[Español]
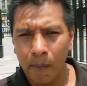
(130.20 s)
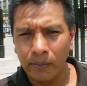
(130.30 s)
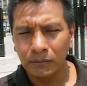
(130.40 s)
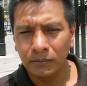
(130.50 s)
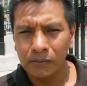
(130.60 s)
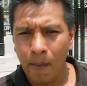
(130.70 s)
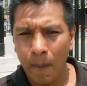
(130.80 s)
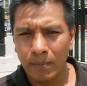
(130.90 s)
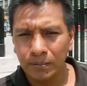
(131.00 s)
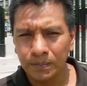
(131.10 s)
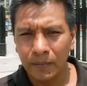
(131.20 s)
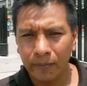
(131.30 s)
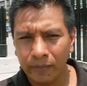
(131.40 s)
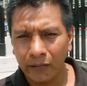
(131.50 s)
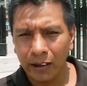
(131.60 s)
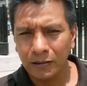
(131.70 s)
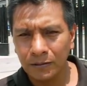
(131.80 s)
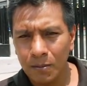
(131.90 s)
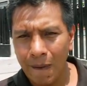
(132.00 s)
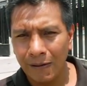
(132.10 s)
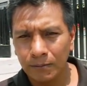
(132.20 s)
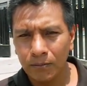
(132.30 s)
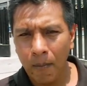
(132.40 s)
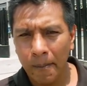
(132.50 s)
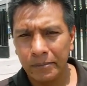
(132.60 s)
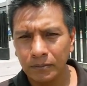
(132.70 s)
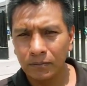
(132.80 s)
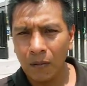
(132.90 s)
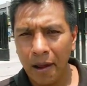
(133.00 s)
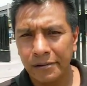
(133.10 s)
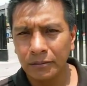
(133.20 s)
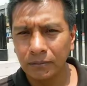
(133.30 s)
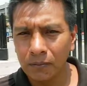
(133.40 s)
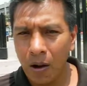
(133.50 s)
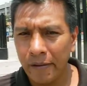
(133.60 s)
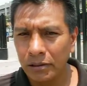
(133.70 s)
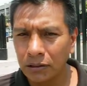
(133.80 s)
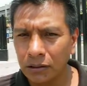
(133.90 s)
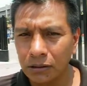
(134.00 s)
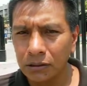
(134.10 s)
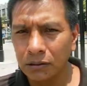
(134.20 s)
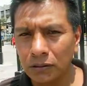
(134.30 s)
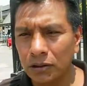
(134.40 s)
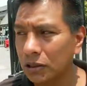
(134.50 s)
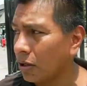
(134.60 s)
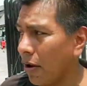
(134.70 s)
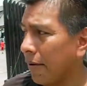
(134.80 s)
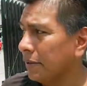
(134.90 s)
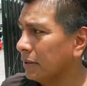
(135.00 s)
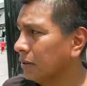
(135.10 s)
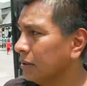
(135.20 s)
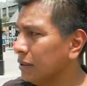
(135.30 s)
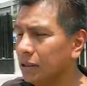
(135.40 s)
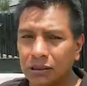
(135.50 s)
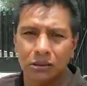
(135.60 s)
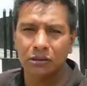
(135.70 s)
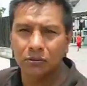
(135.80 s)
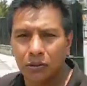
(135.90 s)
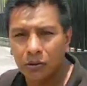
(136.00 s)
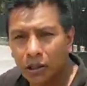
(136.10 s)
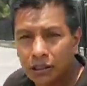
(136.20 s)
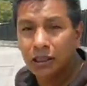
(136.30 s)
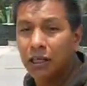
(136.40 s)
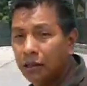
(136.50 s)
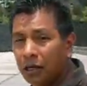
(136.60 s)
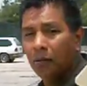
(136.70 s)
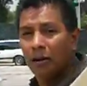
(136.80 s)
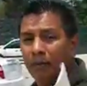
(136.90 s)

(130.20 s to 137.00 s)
Muy amable, Jorge. Bueno, antes platícanos un poco, ¿qué otras cosas tienes en puerta? ¿Qué Este, dejo el